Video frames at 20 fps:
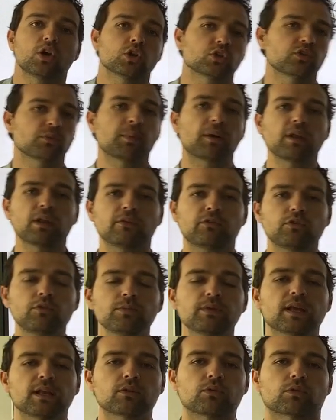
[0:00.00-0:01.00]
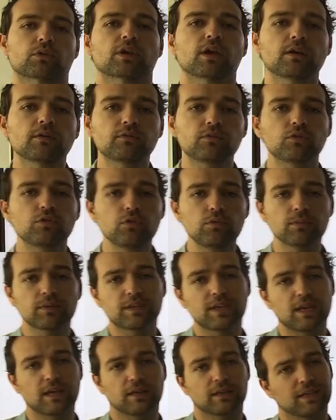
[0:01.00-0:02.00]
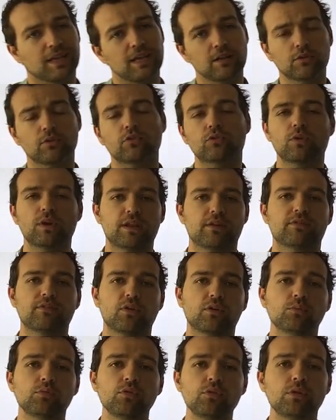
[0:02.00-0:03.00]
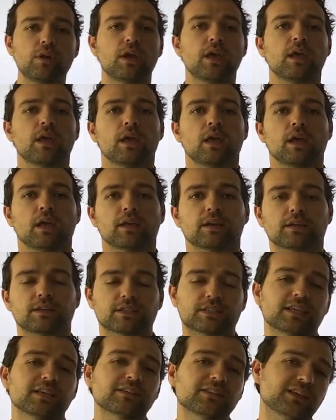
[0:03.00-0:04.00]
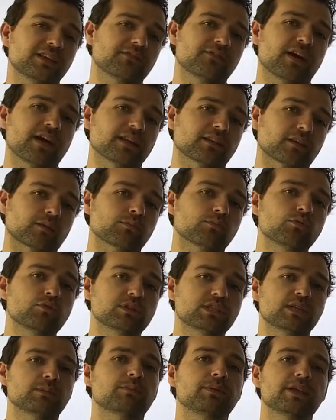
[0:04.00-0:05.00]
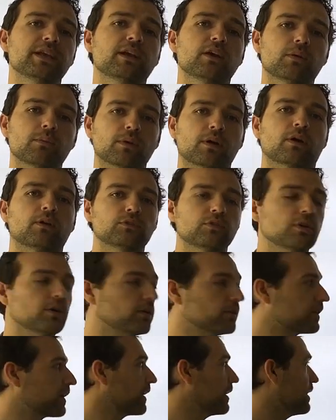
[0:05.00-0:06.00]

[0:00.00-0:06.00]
je vais prendre un volume quelconque. Un volume, quelle que soit la formule, euh, qu'est-ce qui va être multiplié comme grandeur entre